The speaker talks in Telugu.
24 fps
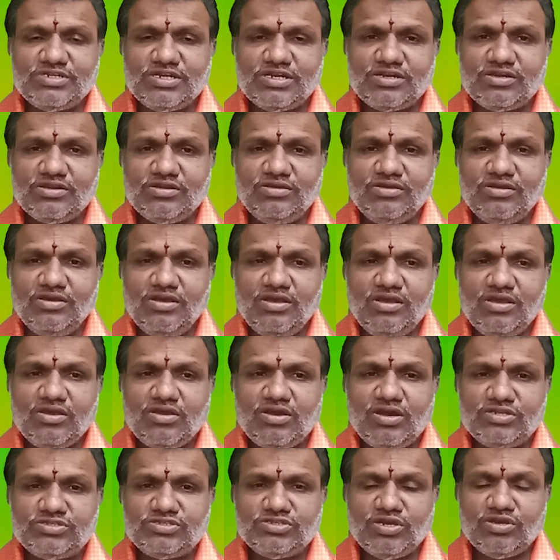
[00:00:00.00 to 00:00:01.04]
వచ్చినట్లు
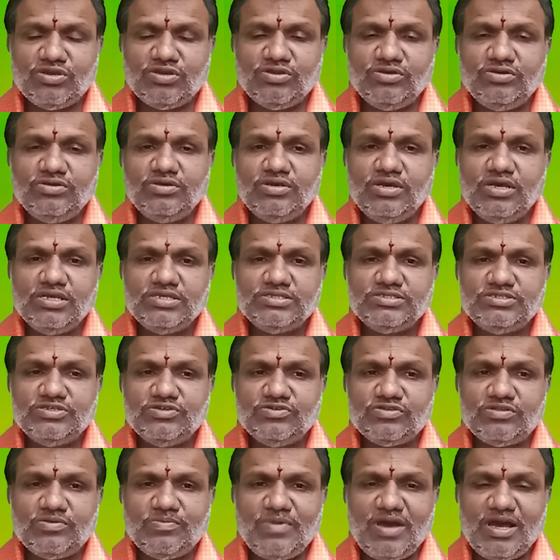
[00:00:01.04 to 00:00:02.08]
ఖర్చుగును
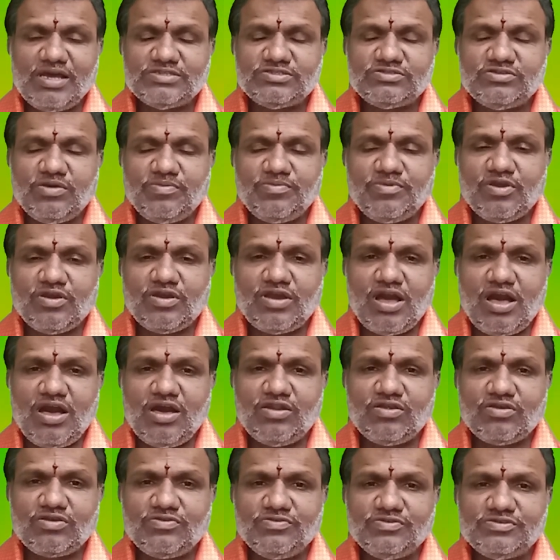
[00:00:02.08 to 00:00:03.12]
జీవిత భాగస్వామి యొక్క
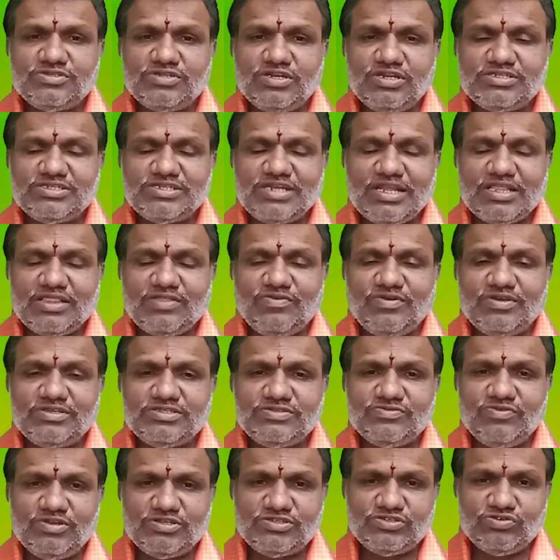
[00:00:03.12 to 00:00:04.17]
ఆరోగ్య విషయంలో శ్రద్ధ
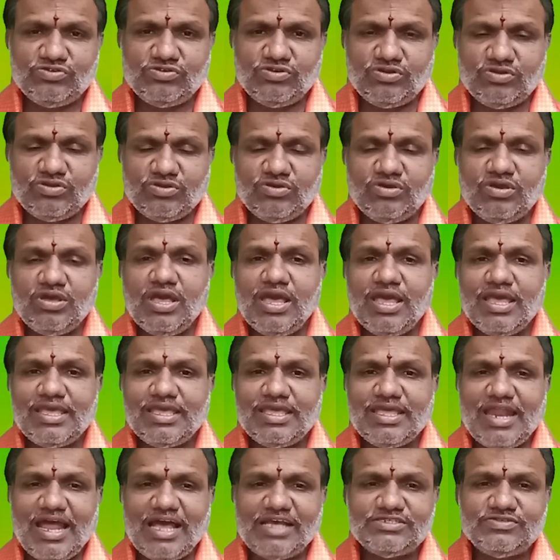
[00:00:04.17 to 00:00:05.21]
వహించవలసి ఉండను
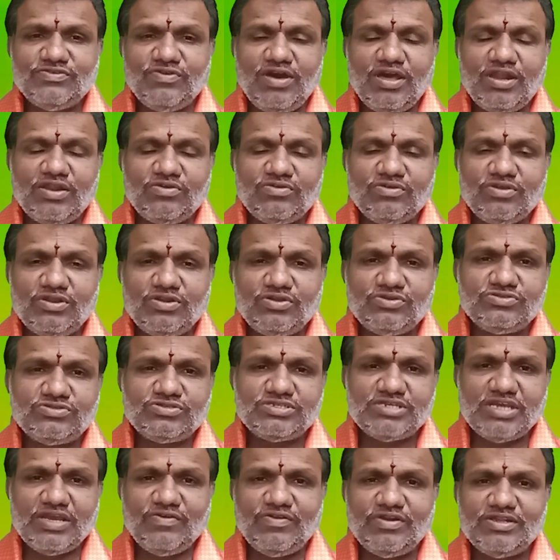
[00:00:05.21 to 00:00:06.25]
ఈ రాశివారు ఈరోజు
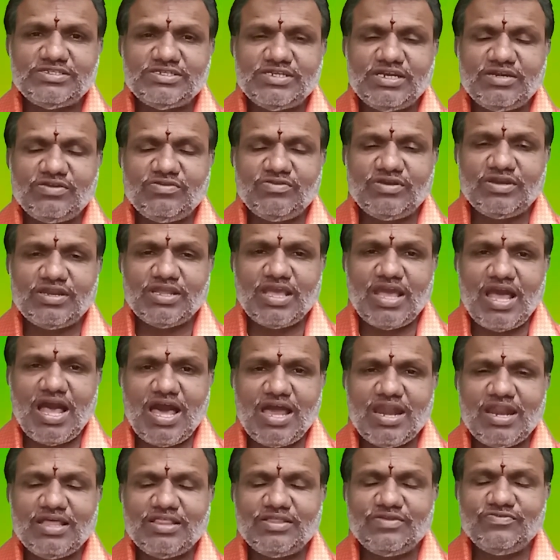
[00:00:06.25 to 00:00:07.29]
చేయవలసినటువంటి
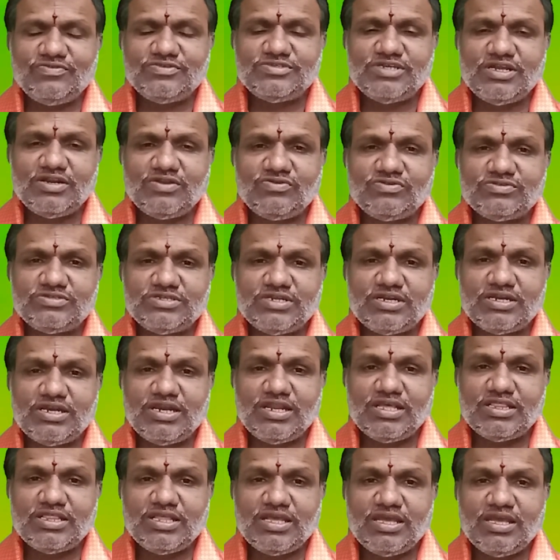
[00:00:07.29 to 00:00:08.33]
ఆరాధన విషయానికి
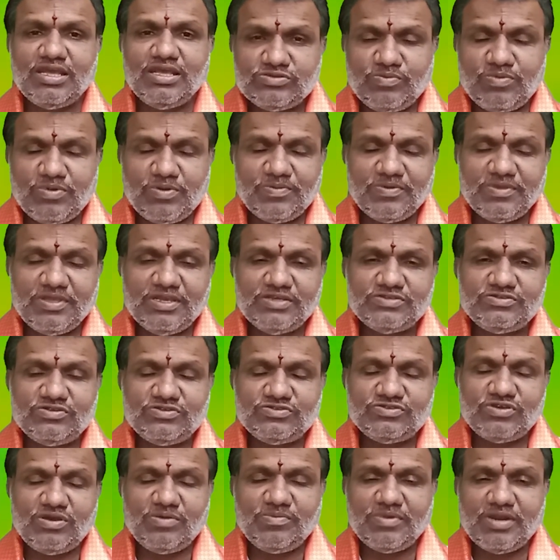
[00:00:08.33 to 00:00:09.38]
వచ్చినట్లయితే
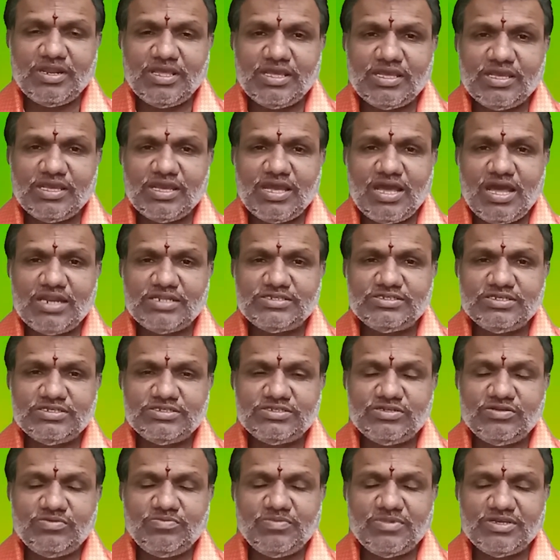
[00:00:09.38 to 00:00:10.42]
సుబ్రహ్మణ్యేశ్వర స్వామిని
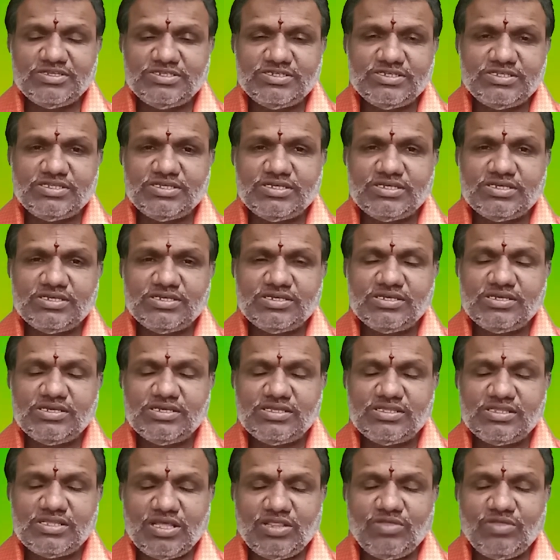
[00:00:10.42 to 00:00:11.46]
అర్చించడం మంచిది
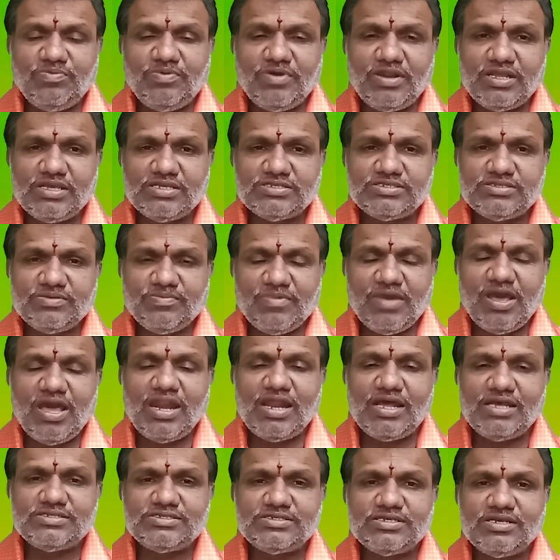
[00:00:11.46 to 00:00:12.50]
తదుపరి
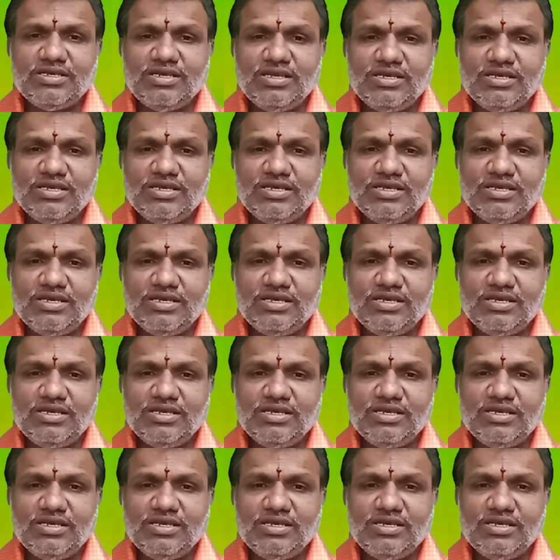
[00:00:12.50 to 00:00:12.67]
సింహరాశి